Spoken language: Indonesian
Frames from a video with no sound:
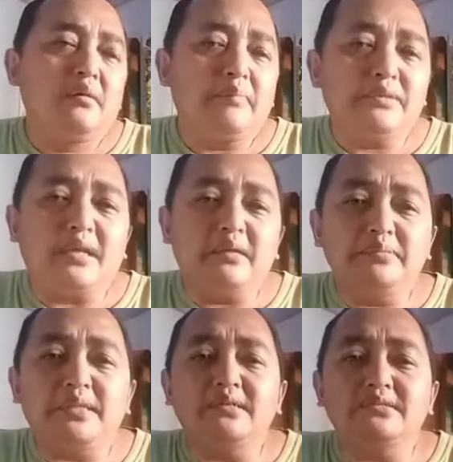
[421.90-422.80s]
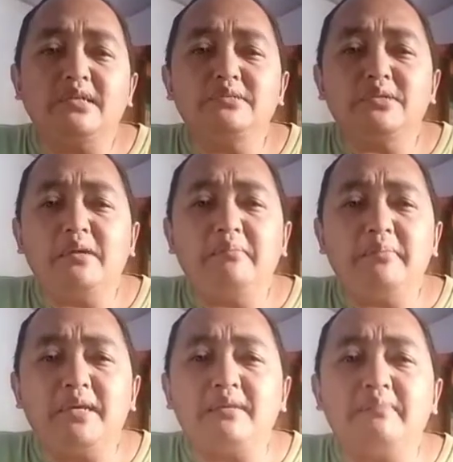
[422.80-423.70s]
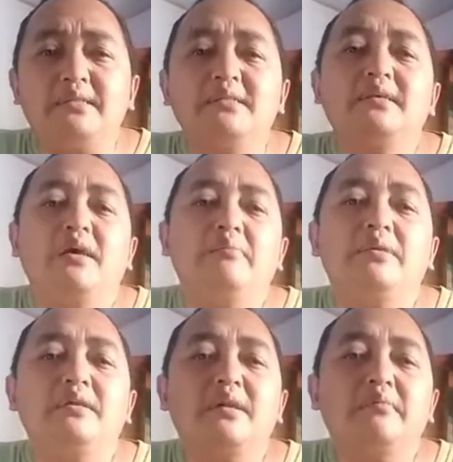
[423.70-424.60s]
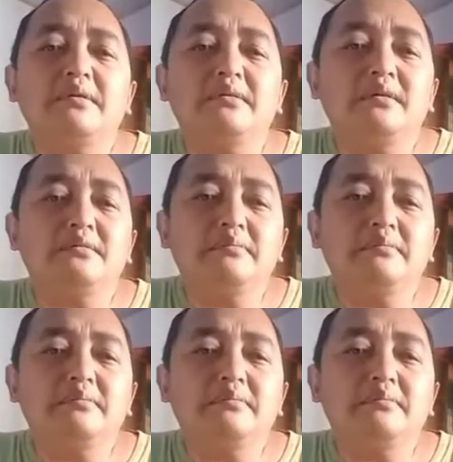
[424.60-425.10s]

petani-petani sudah, sudah menikmati apa yang namanya